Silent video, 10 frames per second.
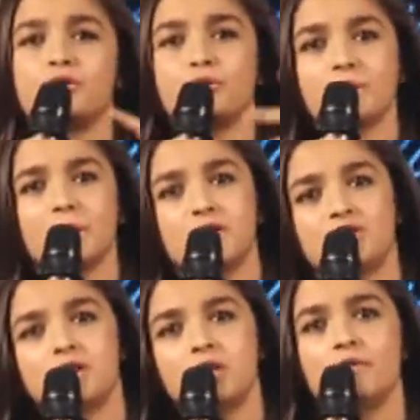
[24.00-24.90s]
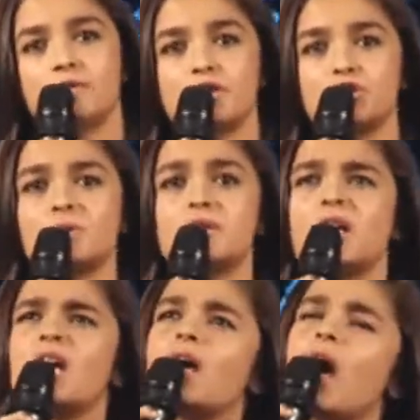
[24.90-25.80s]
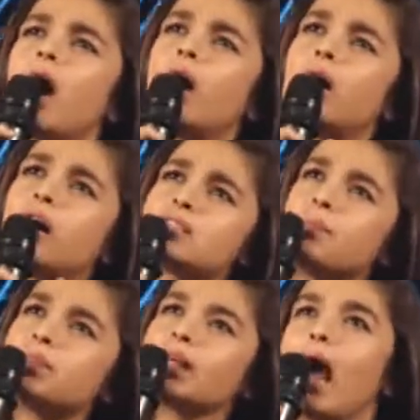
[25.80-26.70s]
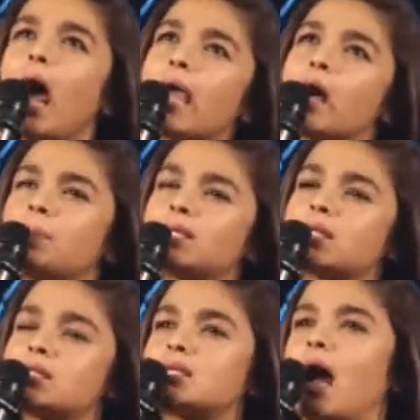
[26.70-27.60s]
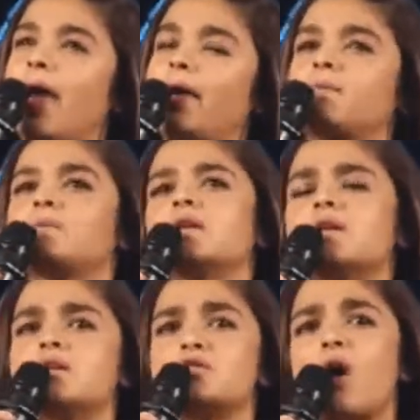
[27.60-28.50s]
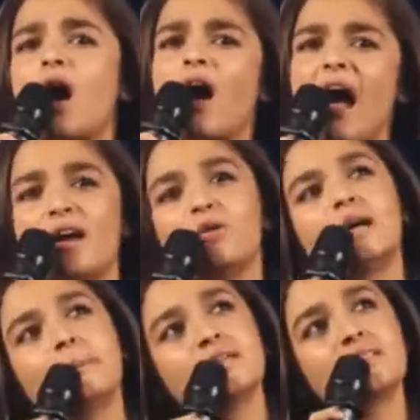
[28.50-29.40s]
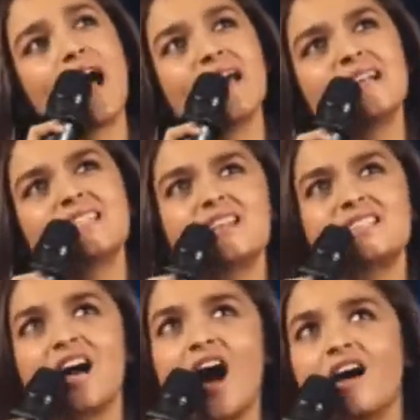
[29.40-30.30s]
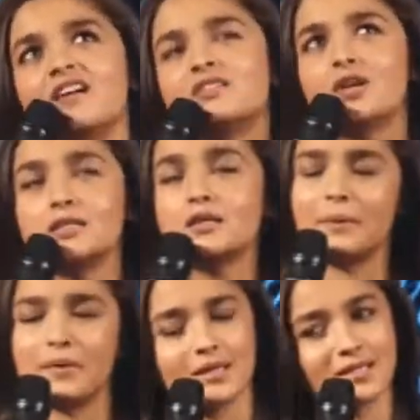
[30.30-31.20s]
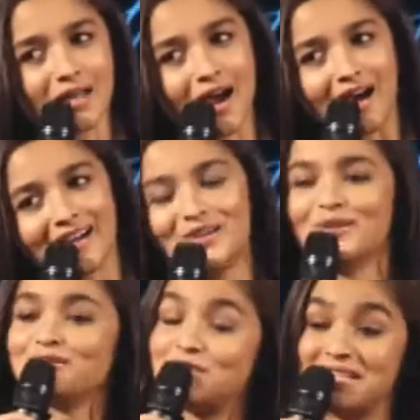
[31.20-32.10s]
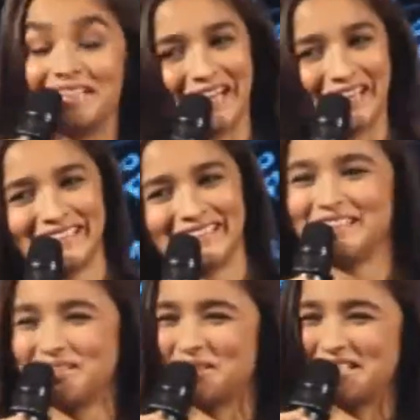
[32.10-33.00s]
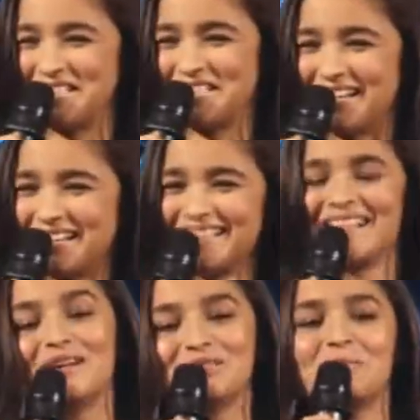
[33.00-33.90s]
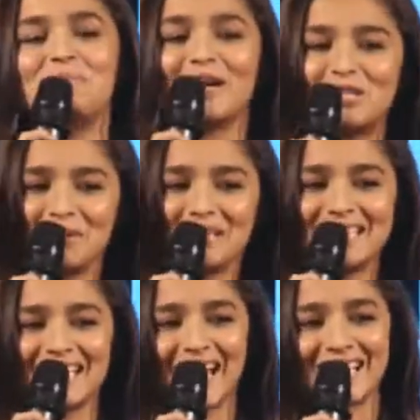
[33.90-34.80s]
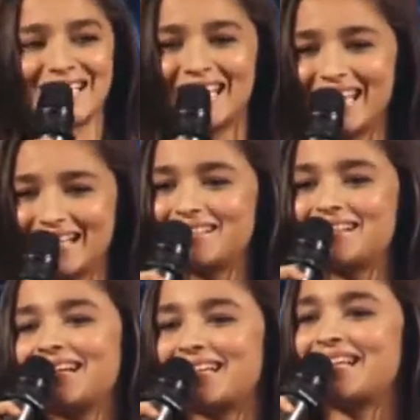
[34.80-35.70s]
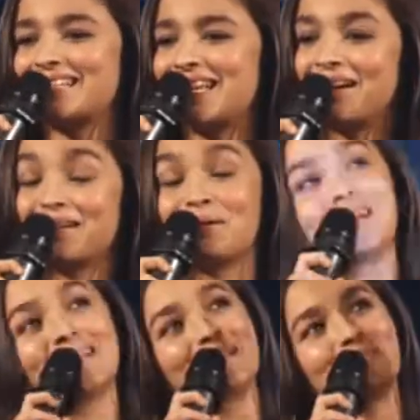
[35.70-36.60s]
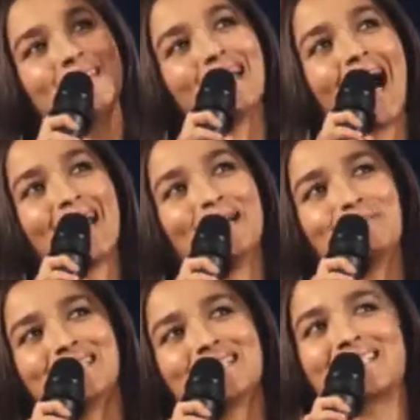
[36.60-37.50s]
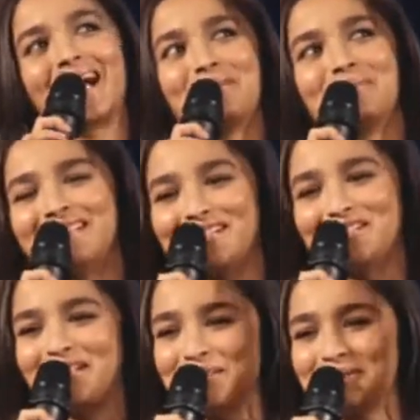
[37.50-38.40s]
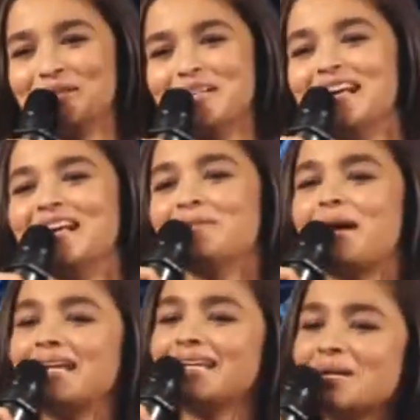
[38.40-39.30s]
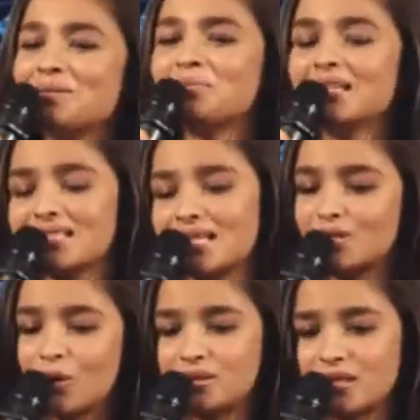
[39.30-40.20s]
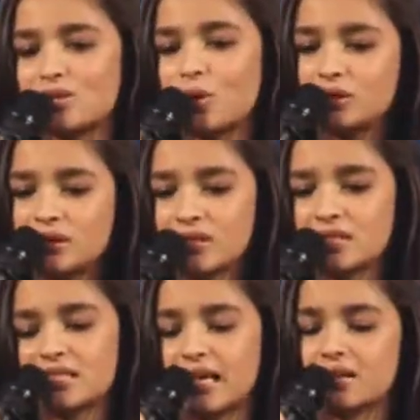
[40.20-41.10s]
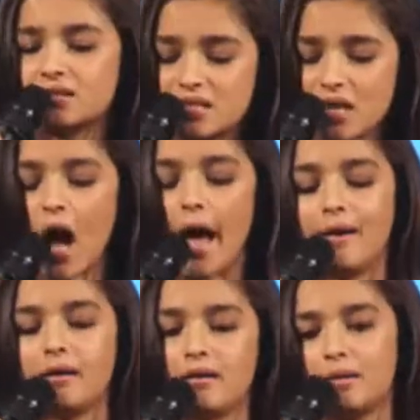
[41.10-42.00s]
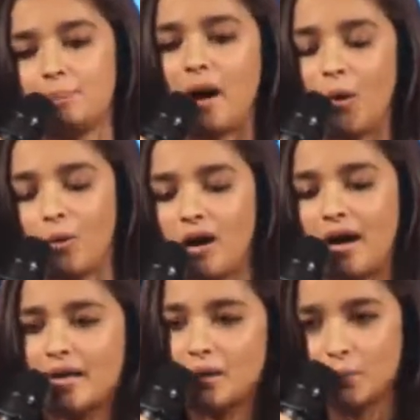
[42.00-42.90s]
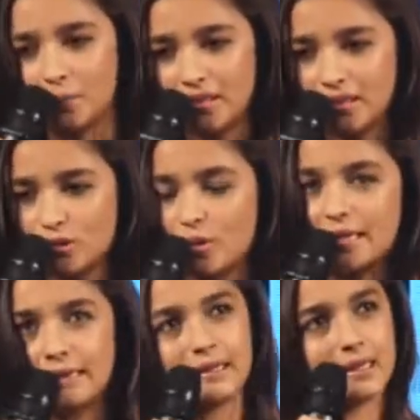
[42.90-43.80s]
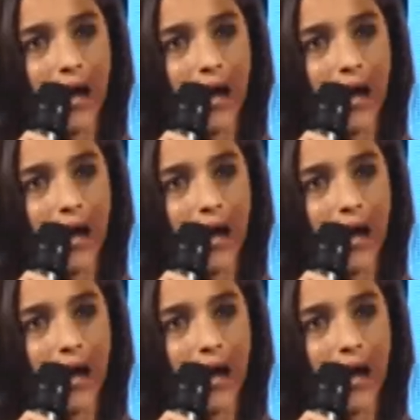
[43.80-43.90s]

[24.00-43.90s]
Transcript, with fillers: क्योंकि मैं बच्ची थी ऑब्वियसली शी वुड से समथिंग हाई अप इन द स्काई सो आई लुक अप इन द स्काई एंड आई सी अ स्टार सो आई सेड एम आई अ स्टार शी सेड या योर आर अ स्टार तो मैं बचपन से ऐसे एक क्रेज था कि मैं समथिंग हाई अप इन द स्काई बनना चाहती हूँ My name means exalted. Exalted is like this higher power, higher being. So anything